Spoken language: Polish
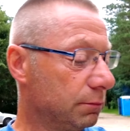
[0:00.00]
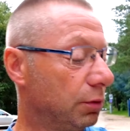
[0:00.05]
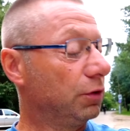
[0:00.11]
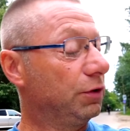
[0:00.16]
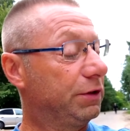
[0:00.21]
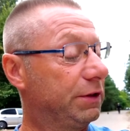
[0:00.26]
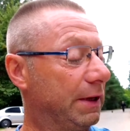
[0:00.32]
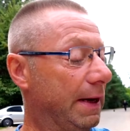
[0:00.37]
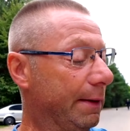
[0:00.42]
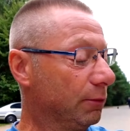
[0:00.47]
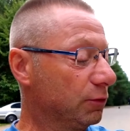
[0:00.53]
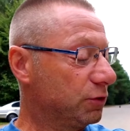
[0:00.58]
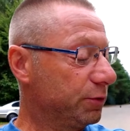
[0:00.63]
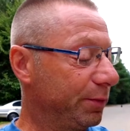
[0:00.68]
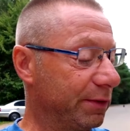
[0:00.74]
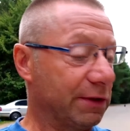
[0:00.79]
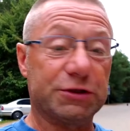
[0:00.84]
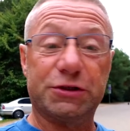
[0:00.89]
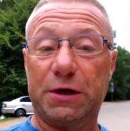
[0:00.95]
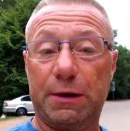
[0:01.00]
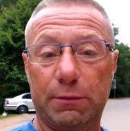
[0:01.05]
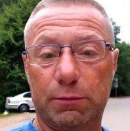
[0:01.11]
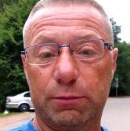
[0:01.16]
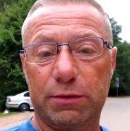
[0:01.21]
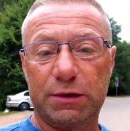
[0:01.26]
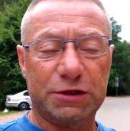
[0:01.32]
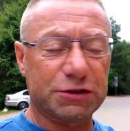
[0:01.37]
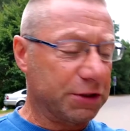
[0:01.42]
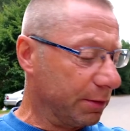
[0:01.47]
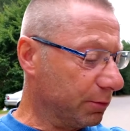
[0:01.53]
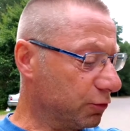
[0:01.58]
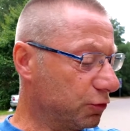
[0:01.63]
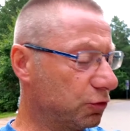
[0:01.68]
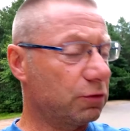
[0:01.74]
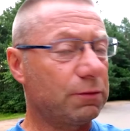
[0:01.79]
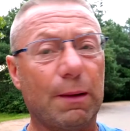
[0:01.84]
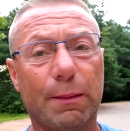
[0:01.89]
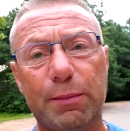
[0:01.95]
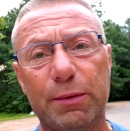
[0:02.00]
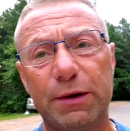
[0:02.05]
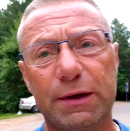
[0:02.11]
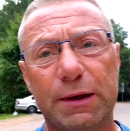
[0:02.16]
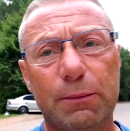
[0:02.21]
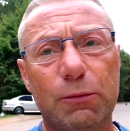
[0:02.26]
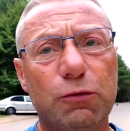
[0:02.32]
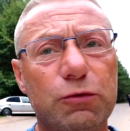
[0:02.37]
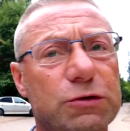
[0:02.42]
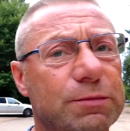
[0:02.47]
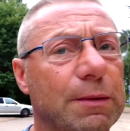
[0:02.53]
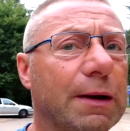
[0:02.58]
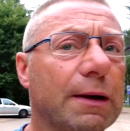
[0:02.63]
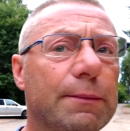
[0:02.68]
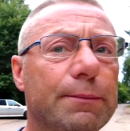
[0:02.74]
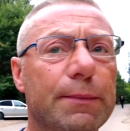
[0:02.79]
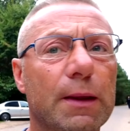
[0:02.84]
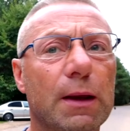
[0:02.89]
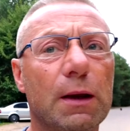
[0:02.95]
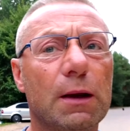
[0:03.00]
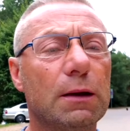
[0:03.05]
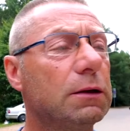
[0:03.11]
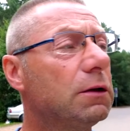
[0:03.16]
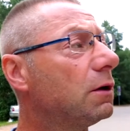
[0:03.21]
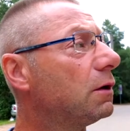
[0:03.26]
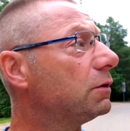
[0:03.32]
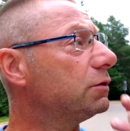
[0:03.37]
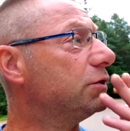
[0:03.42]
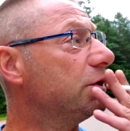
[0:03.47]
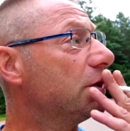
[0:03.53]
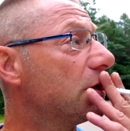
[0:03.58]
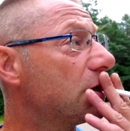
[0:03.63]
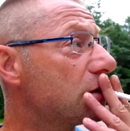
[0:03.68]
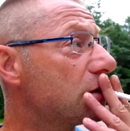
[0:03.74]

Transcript: po ichnemu czy po naszemu? Po naszemu siódma, po ichnemu ósma dochodzi.